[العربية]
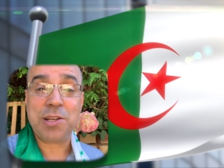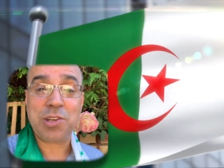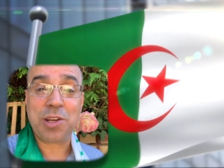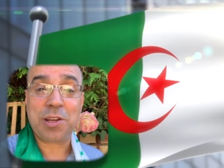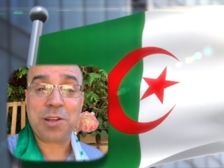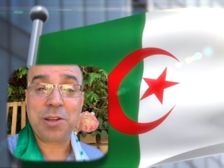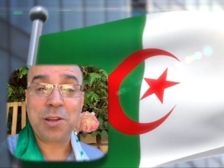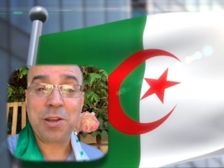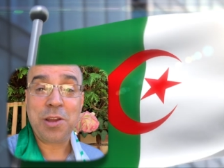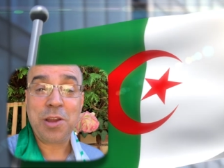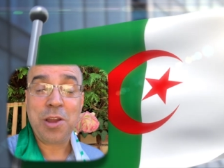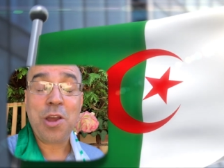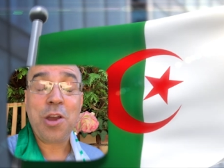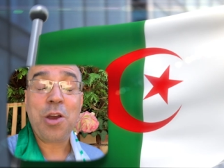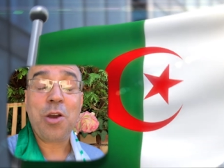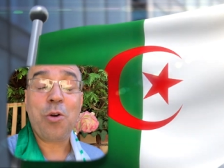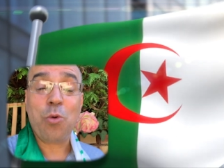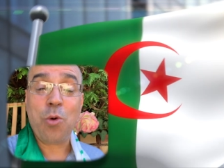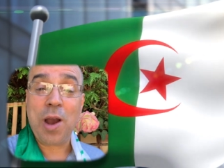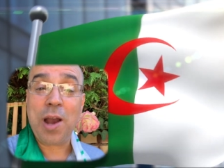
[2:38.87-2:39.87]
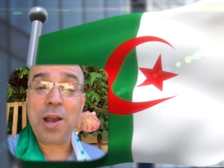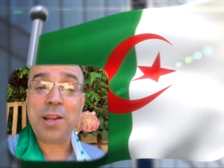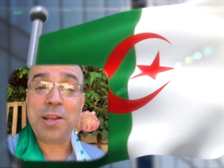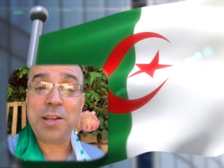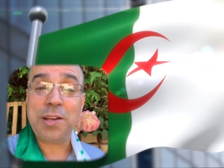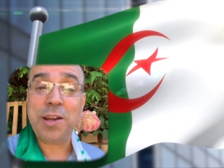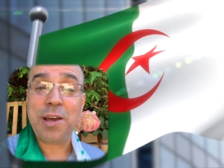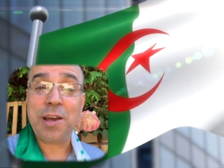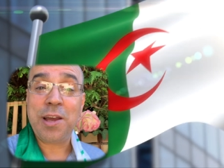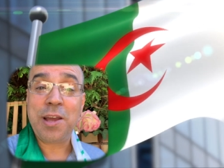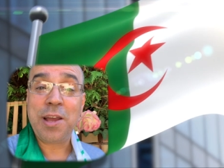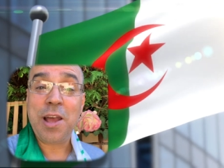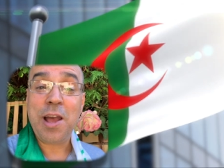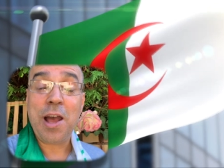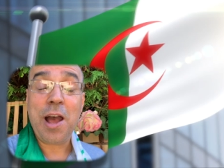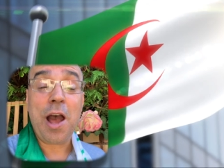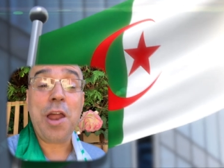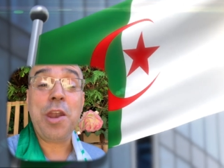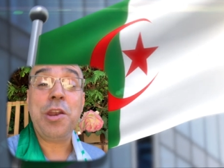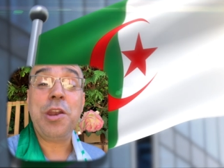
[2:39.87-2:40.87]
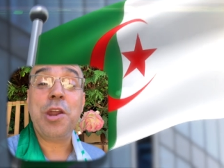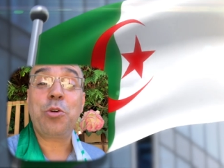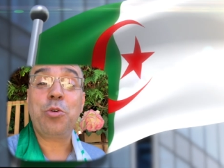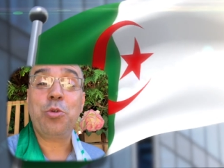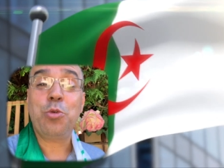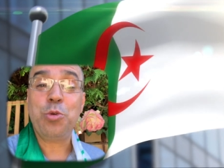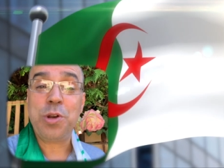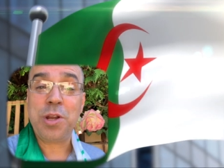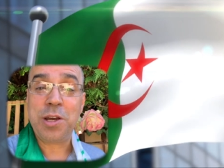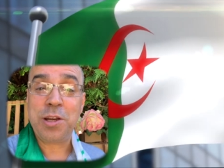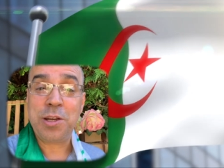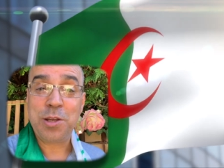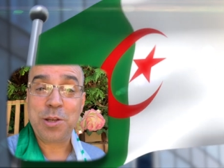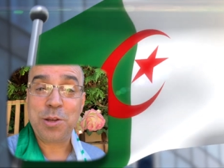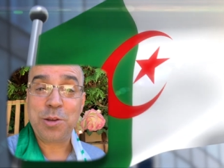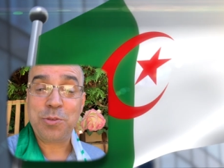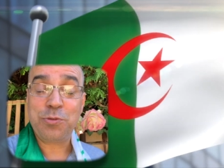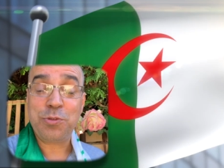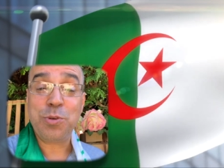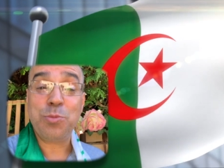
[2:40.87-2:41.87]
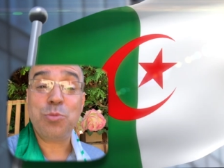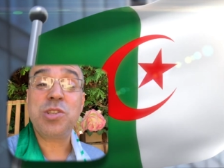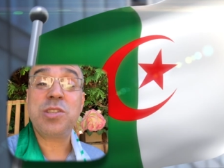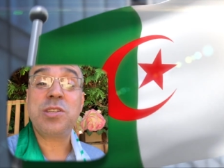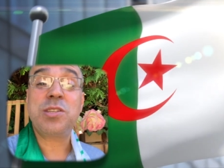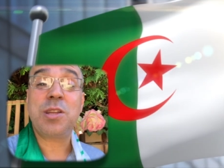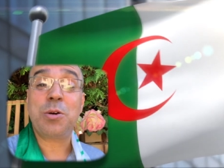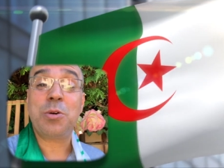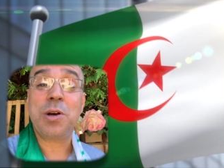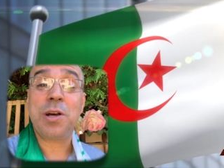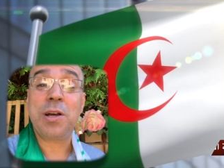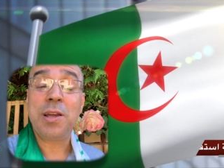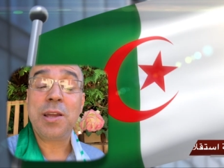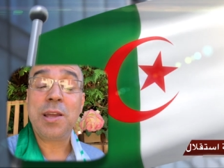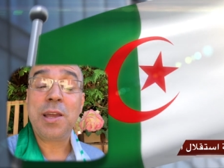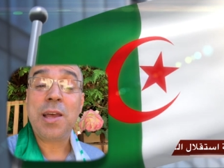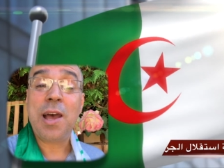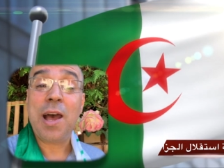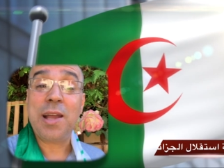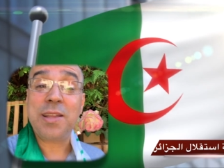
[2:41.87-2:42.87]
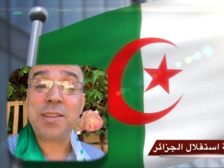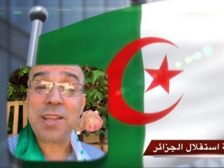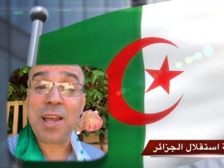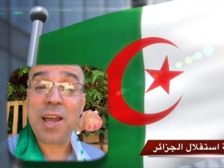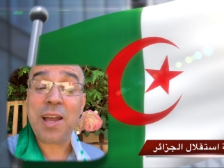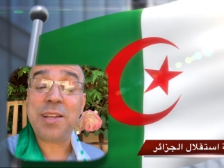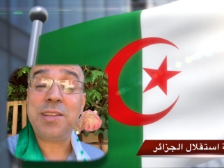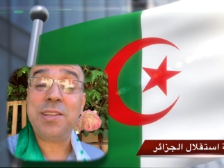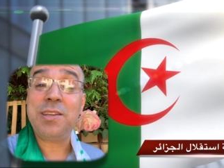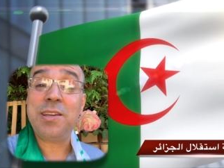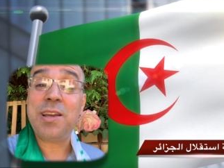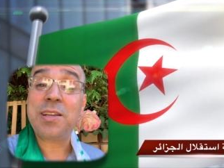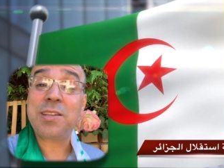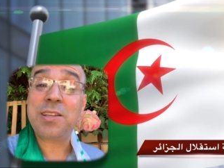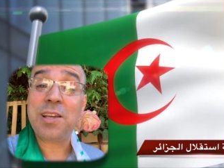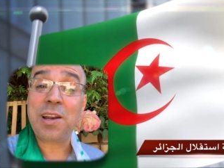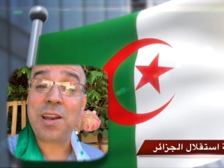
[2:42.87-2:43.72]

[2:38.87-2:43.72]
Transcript: شك وعلينا أن نكون في مستوى التحديات